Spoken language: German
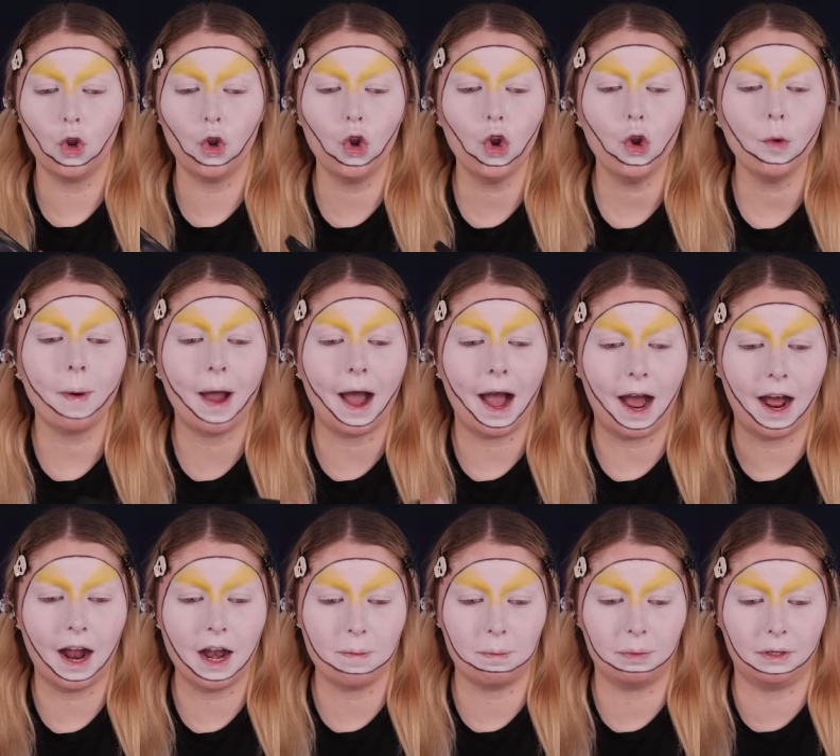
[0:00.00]

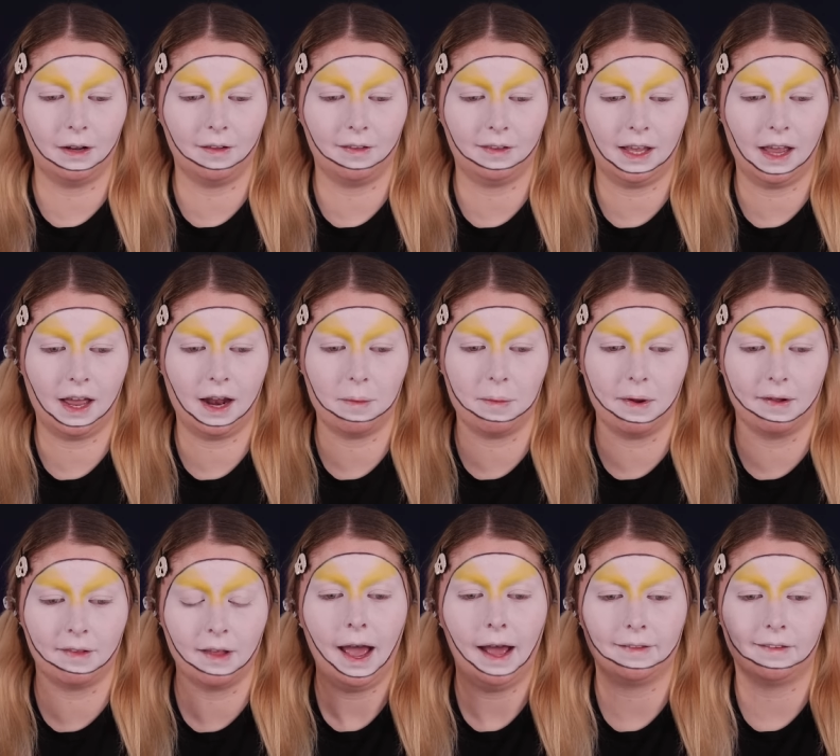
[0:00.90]
überhalb des
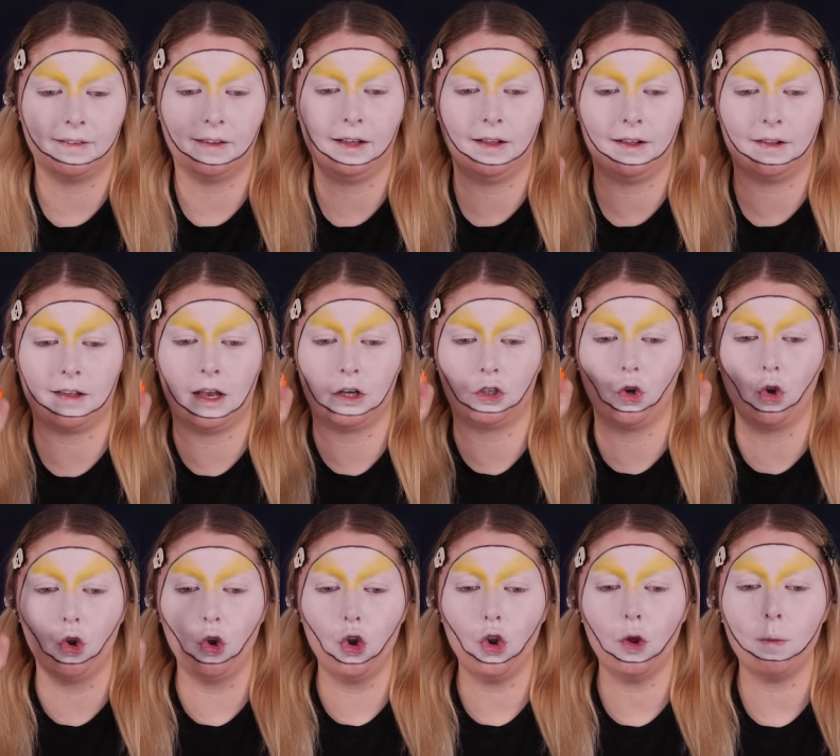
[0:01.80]
Gelbes, hat sie gesagt.
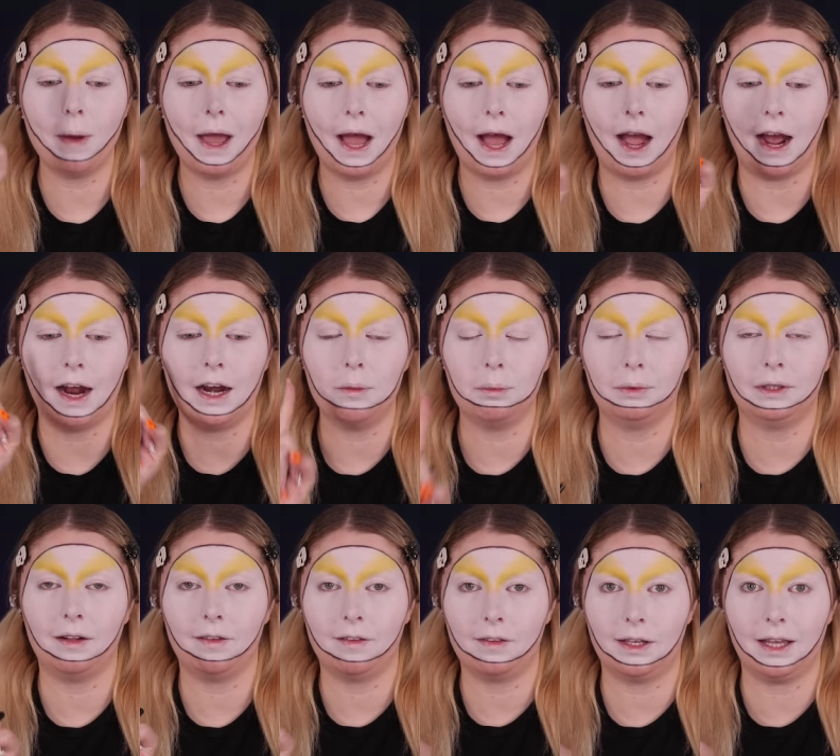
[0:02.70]
Überhalb
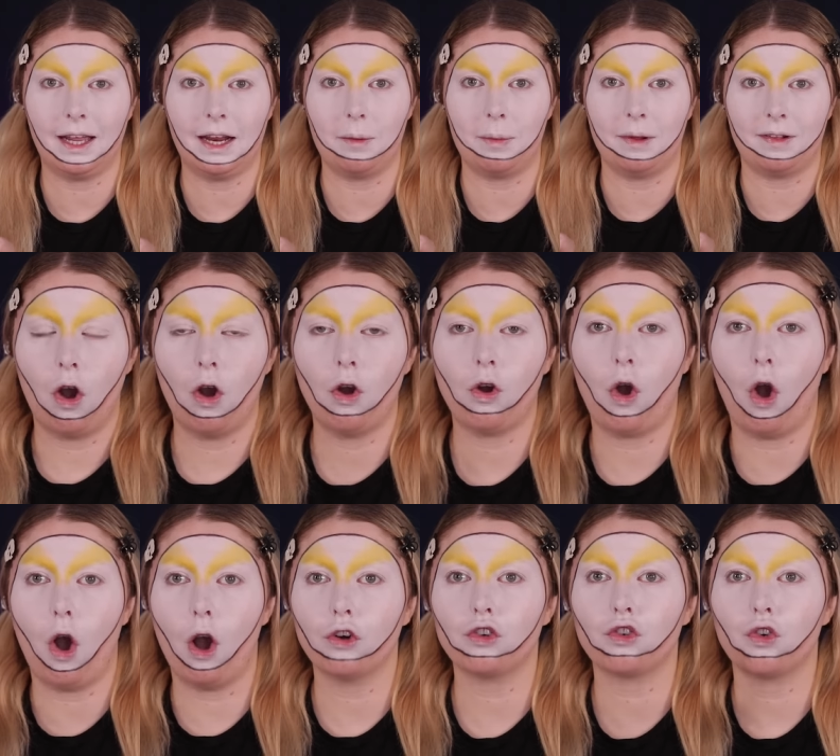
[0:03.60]
des Gelbes.
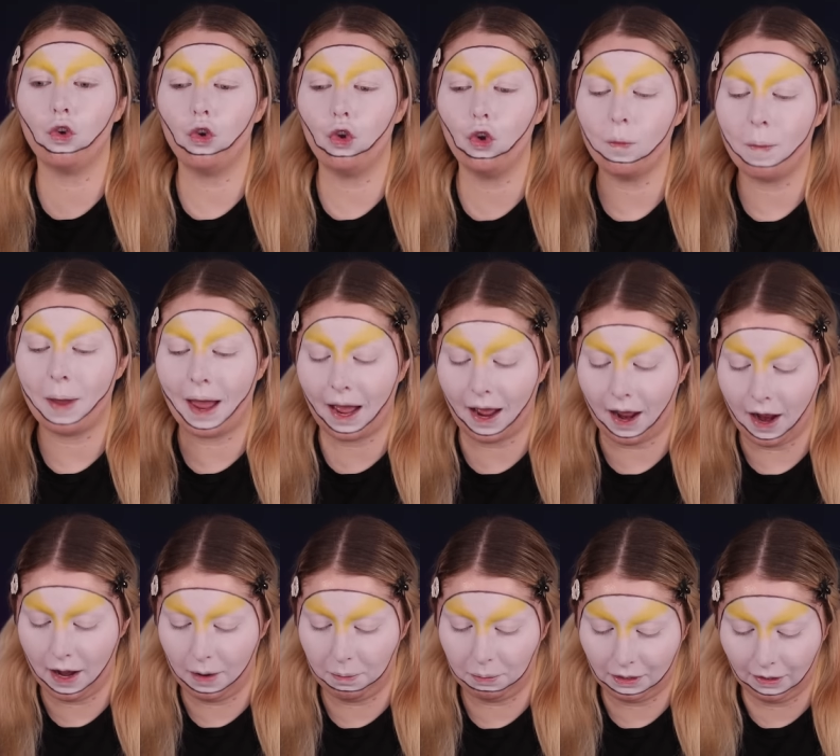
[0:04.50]
Orange
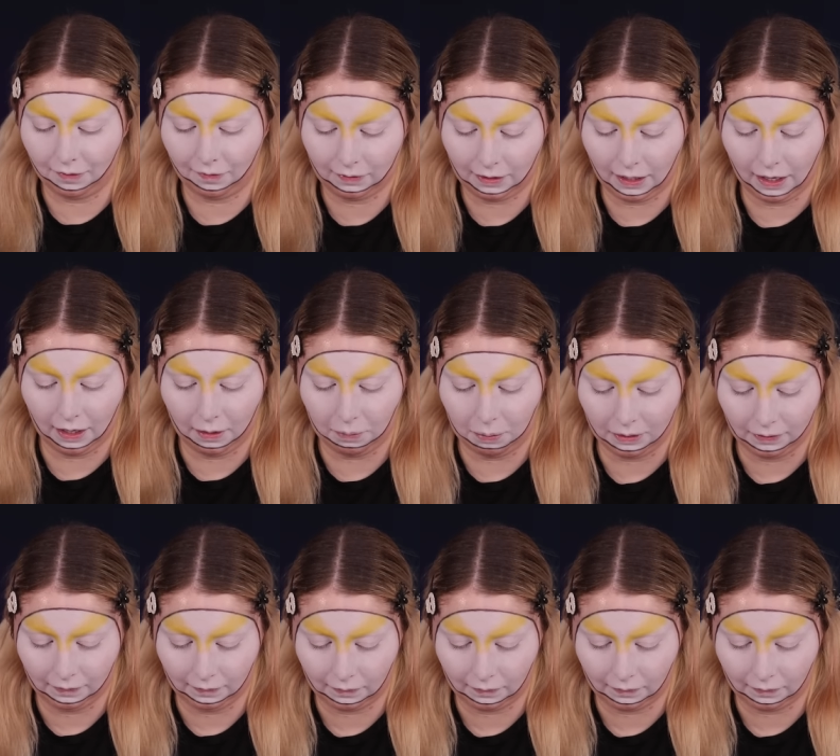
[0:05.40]
überhalb des Gelbes.